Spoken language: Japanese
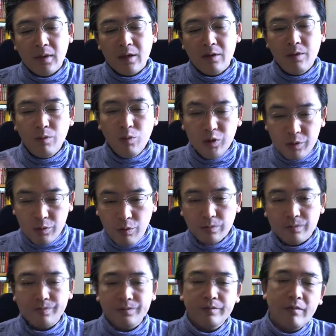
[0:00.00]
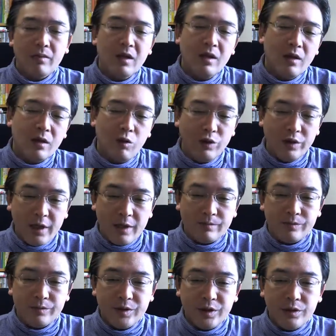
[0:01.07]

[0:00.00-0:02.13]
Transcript: で、もう一個。ご意見。